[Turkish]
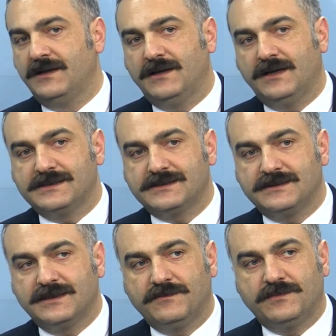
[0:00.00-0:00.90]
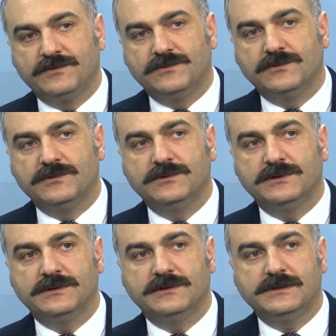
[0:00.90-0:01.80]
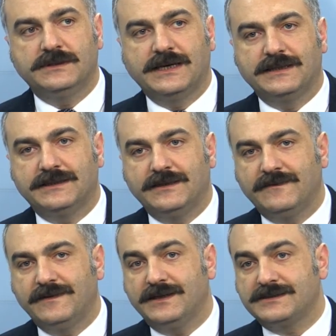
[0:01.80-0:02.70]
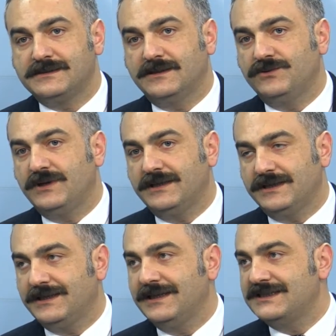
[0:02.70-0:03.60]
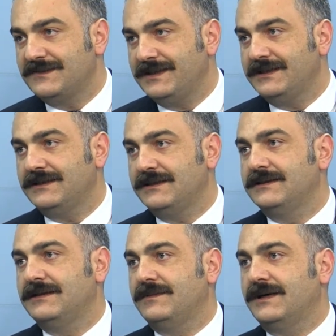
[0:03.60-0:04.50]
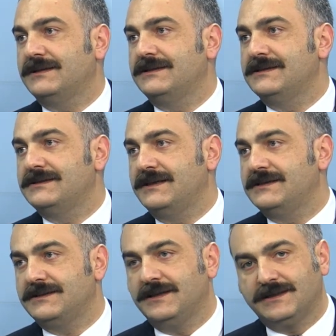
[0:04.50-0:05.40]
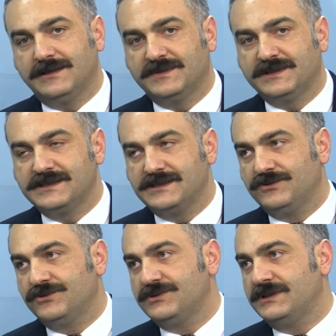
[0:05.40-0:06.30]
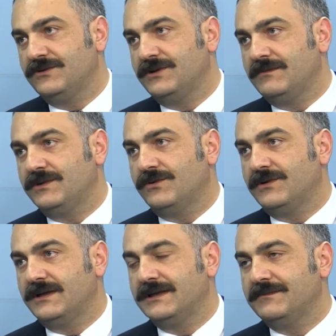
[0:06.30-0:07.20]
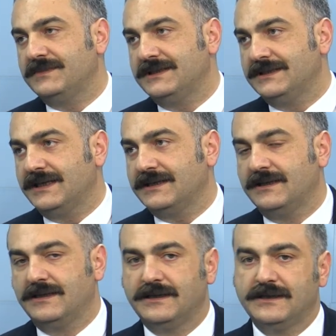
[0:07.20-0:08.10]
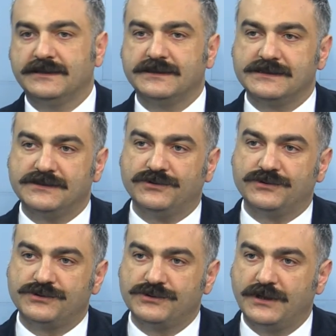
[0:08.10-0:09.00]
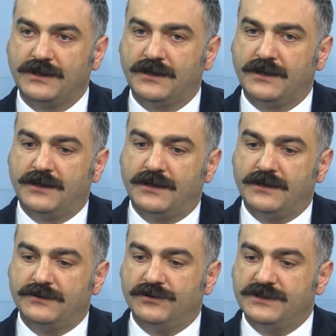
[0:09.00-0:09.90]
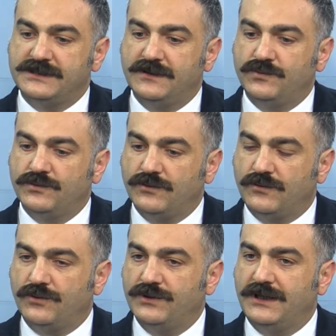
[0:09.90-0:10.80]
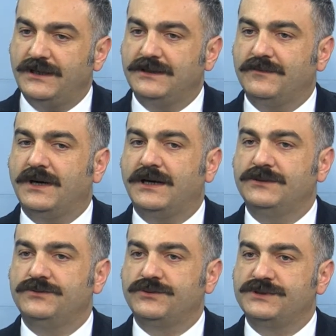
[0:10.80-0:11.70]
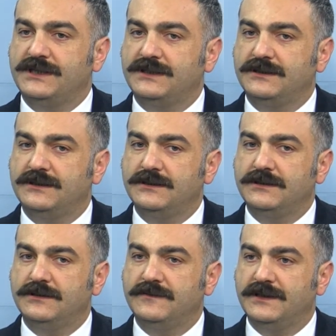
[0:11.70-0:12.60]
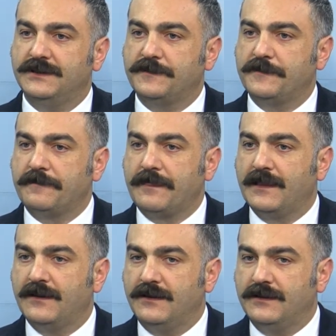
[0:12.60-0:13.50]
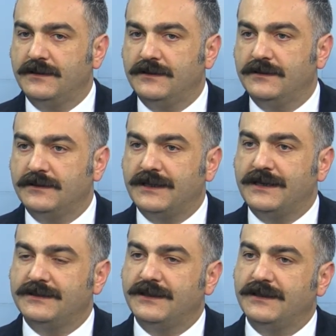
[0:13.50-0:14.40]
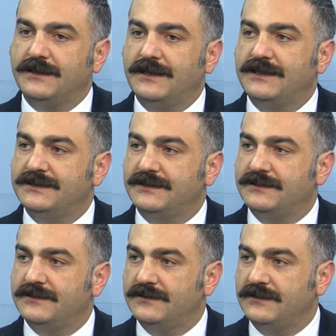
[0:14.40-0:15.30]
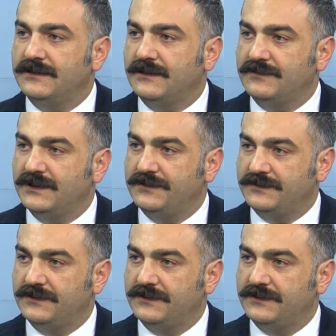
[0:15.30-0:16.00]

aslında bu e, kente ve aslında dünyadaki gelişmeleri de baktığınızda işte iklim krizi diyoruz yine önemli konulardan biri gıda krizi diyoruz. E, dolayısıyla bu konularla da bağını kuracak e, ve e, kente gelecek anlamda bir